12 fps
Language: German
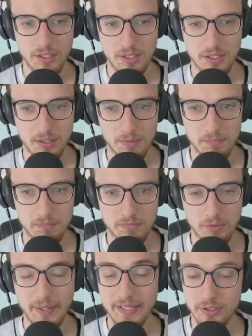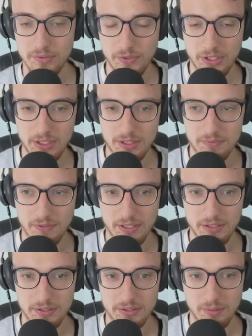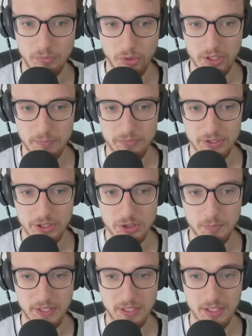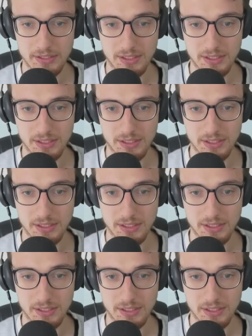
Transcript: Ähm, wobei können wir nicht, weil der Mogelieb wird nichts bringen.